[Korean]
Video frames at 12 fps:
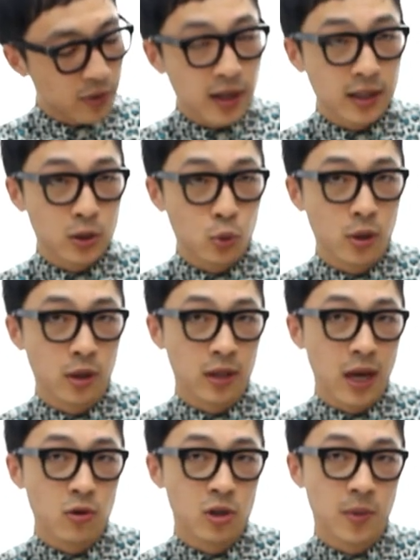플레이스토어에서
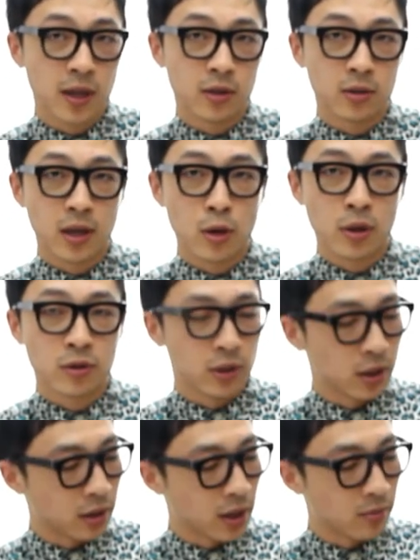다운을 받아서 사용할 수
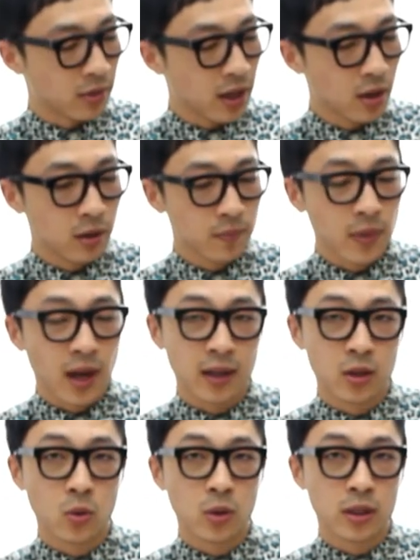있기 때문에
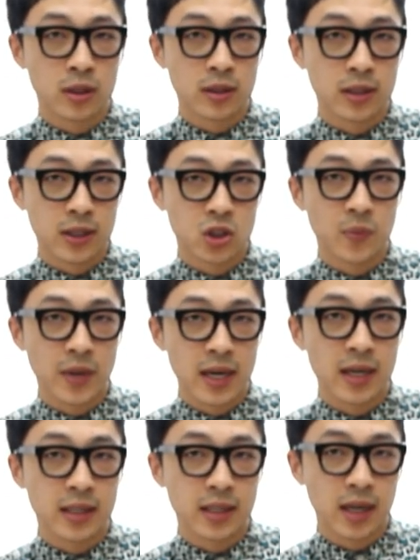안드로이드
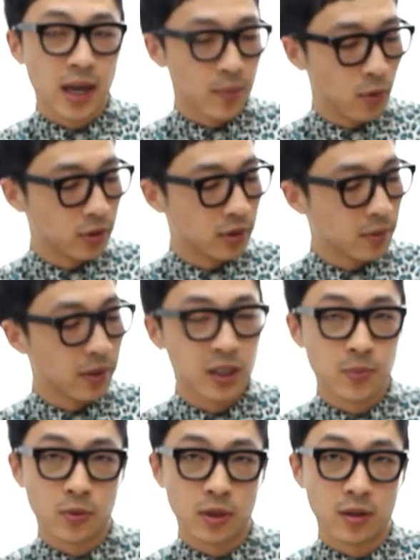4.1 이상의 모든
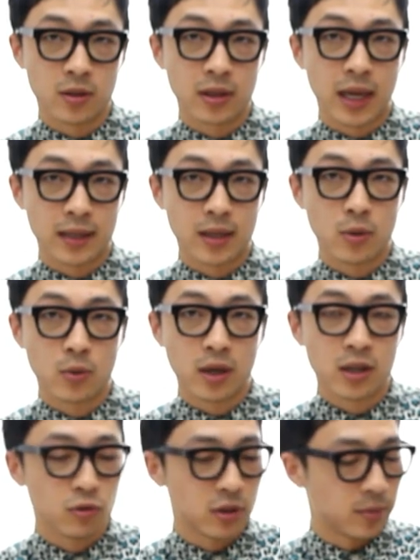스마트폰에서는 다 사용을
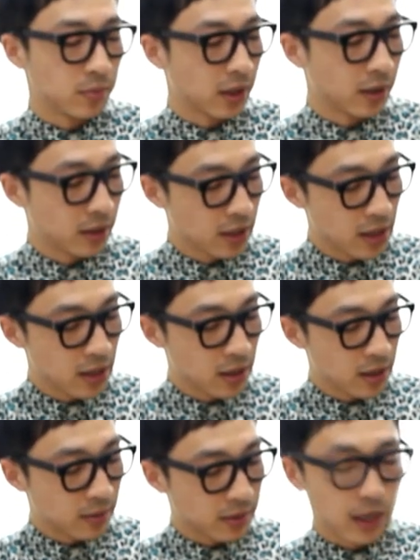할 수 있습니다
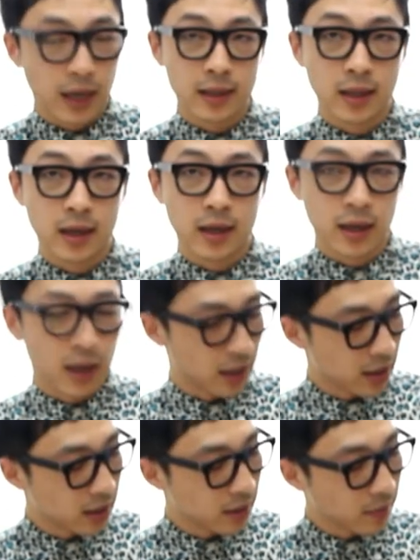이제 간단하게
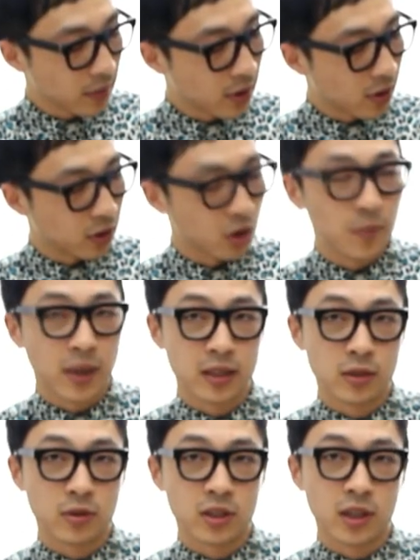어떤
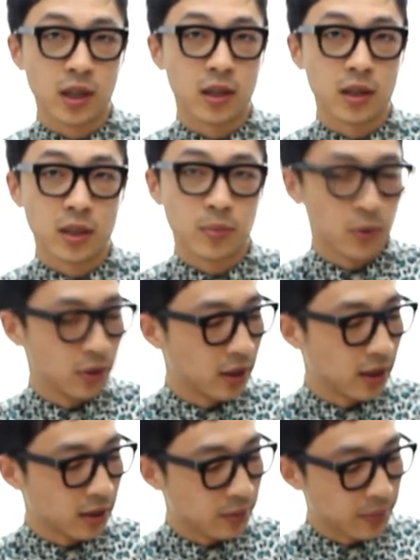방식으로 진행이 되는지 한번
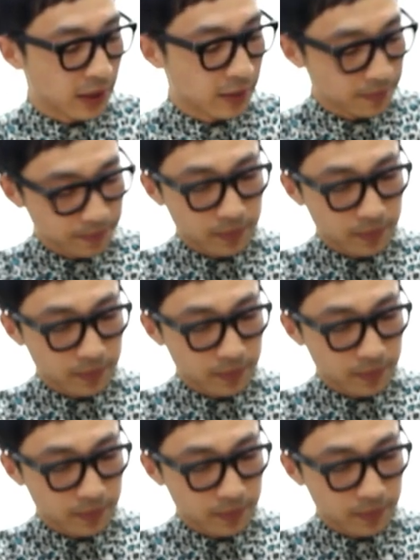보여드리겠습니다